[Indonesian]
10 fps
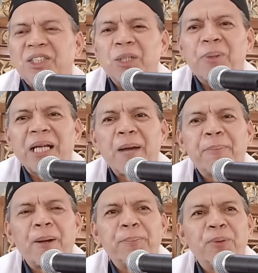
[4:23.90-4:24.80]

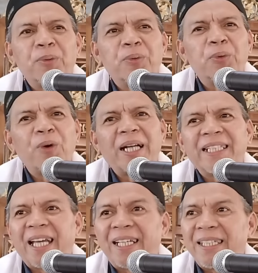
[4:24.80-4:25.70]
Seberapa pun
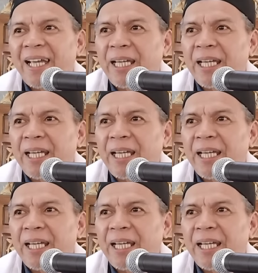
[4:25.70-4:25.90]
uang yang